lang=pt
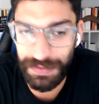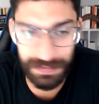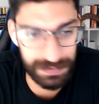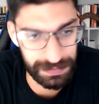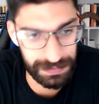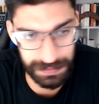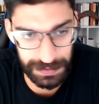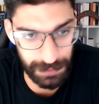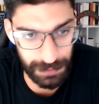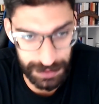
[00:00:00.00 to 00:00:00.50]

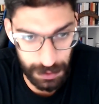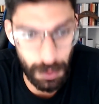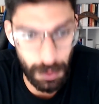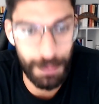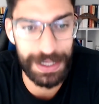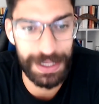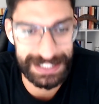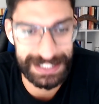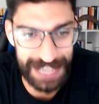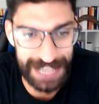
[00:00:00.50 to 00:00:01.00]
Se você
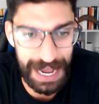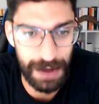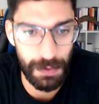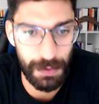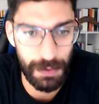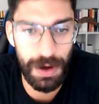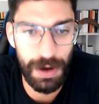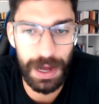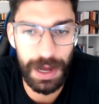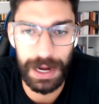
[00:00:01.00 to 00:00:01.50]
começar
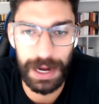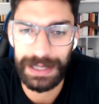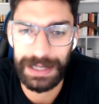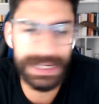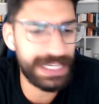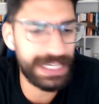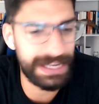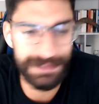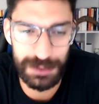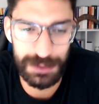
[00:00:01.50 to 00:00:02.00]
agora,
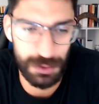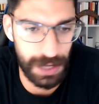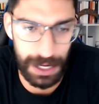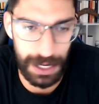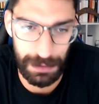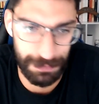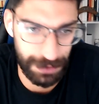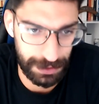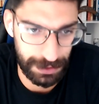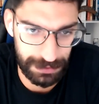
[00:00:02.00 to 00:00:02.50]
ninguém vai te
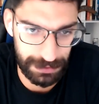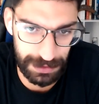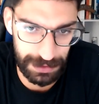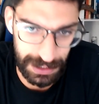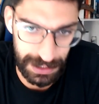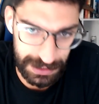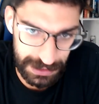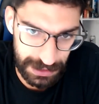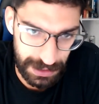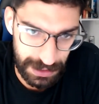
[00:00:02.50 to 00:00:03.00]
colocar num projeto
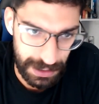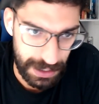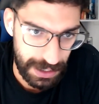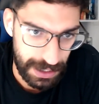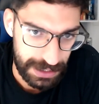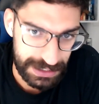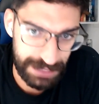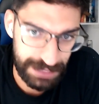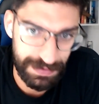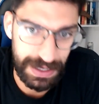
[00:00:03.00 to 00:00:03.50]
desse.
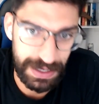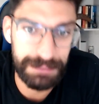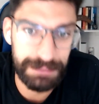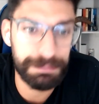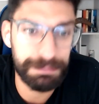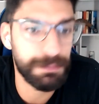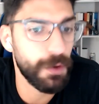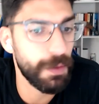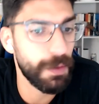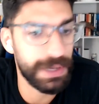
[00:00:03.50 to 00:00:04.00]
Você vai
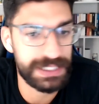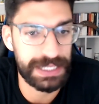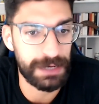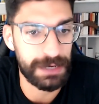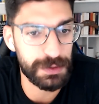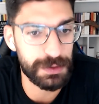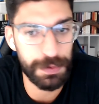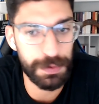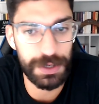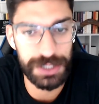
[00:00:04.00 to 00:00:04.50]

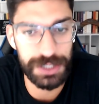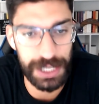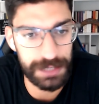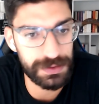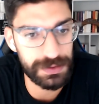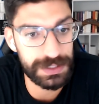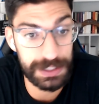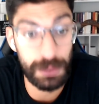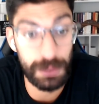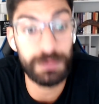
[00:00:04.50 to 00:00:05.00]
começar nos
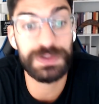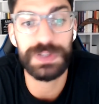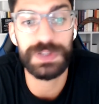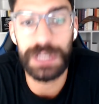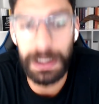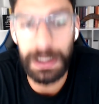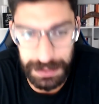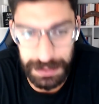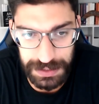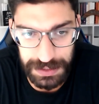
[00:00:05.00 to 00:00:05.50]
projetos que são
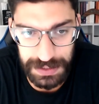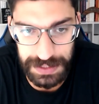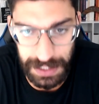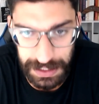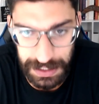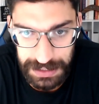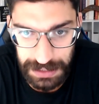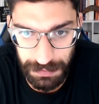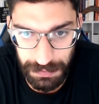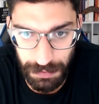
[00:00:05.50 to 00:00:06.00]
simples de
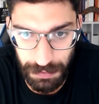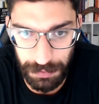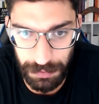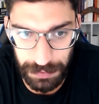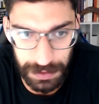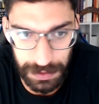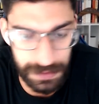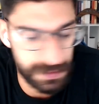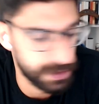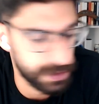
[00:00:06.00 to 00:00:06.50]
serem
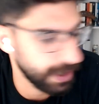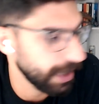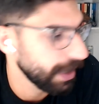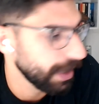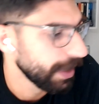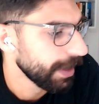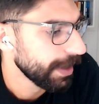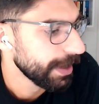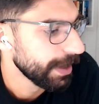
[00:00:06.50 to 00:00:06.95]
desenvolvidos, né?